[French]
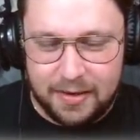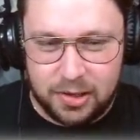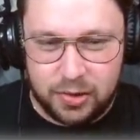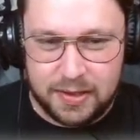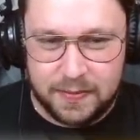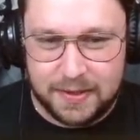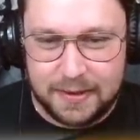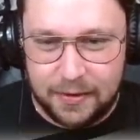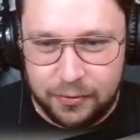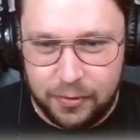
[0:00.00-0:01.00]
et je sais pas si
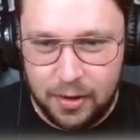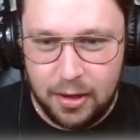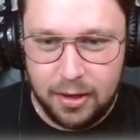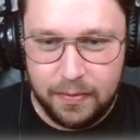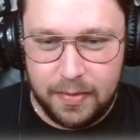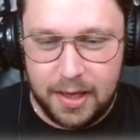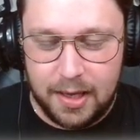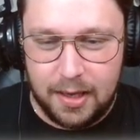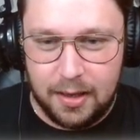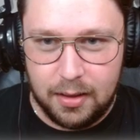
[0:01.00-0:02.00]
t'as vu,
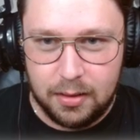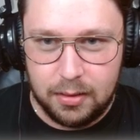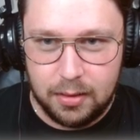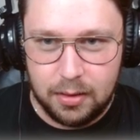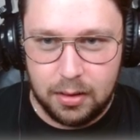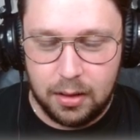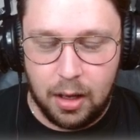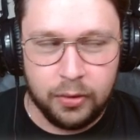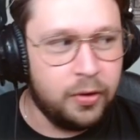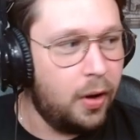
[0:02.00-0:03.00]
mais...
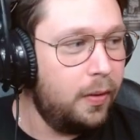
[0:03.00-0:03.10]
Oh non